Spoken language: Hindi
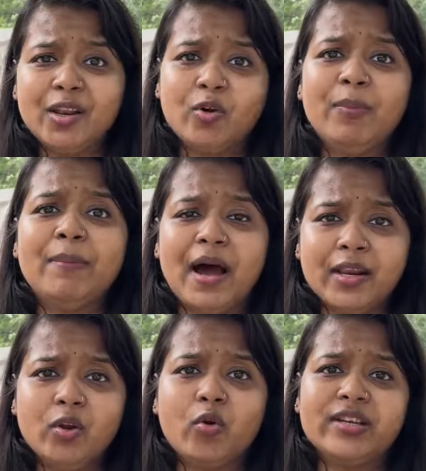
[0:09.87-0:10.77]
को बीमारी
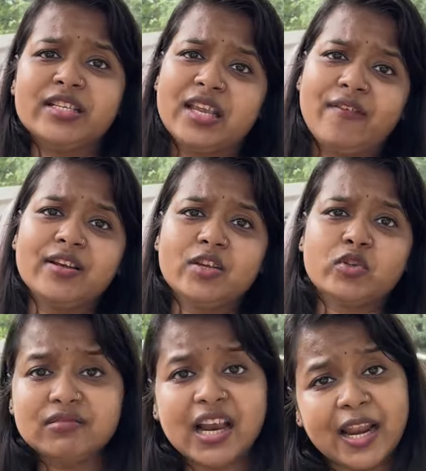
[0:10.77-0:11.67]
हो गई जिसकी वजह से उसकी
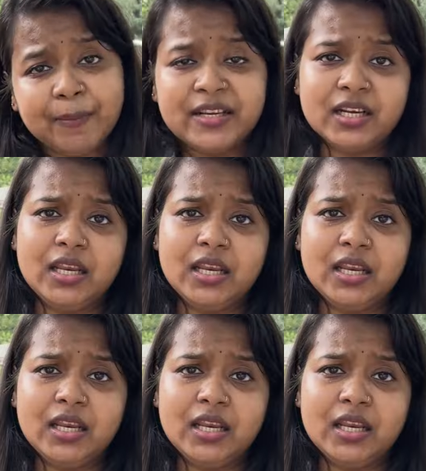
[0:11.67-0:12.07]
जान भी चली